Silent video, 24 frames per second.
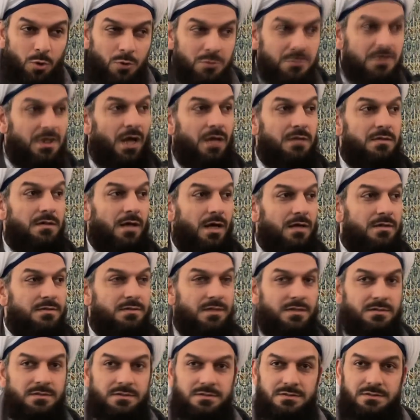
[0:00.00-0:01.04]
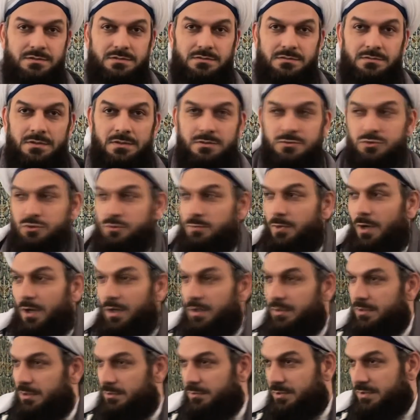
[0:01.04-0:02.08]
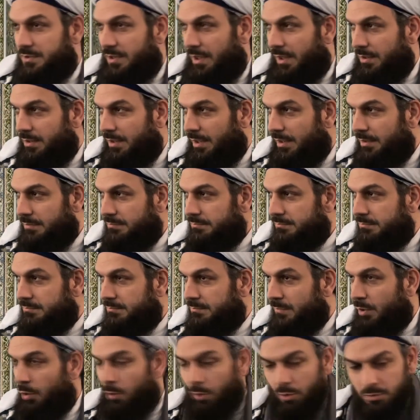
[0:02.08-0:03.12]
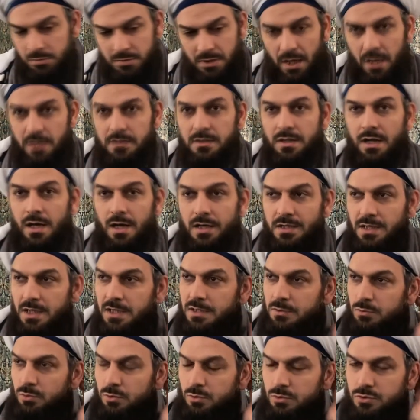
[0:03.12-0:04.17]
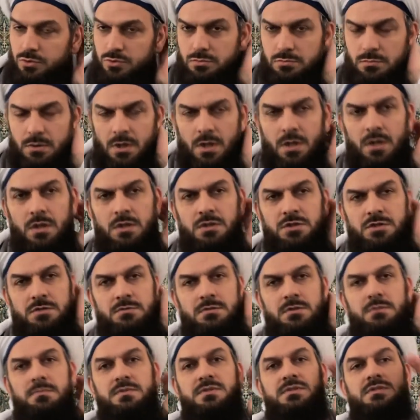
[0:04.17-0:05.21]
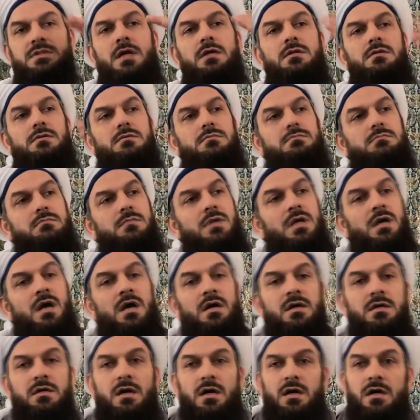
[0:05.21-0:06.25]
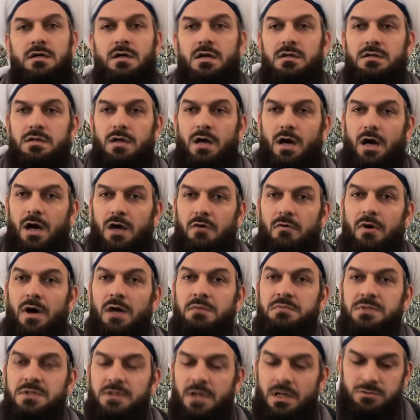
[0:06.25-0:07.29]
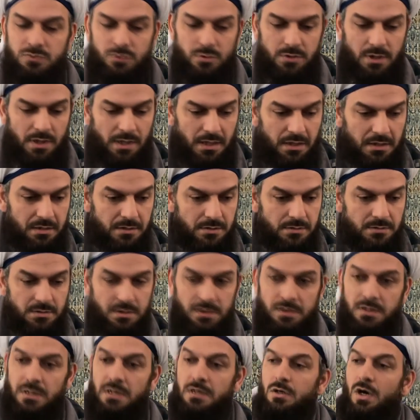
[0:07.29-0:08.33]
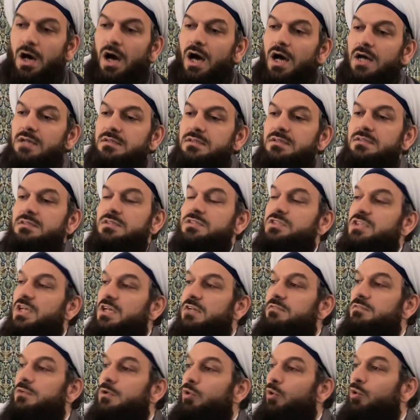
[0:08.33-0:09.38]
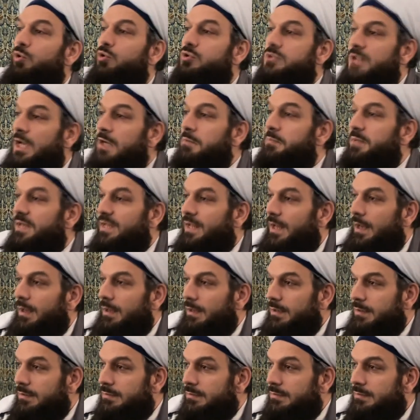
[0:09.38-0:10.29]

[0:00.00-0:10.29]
onunla Allah'ı tanırsın. Subhanahu ve Teala. Onunla Allah'a yakın olursun. Şimdi bizler avamı nas olarak hadis-i şerifleri okusak bile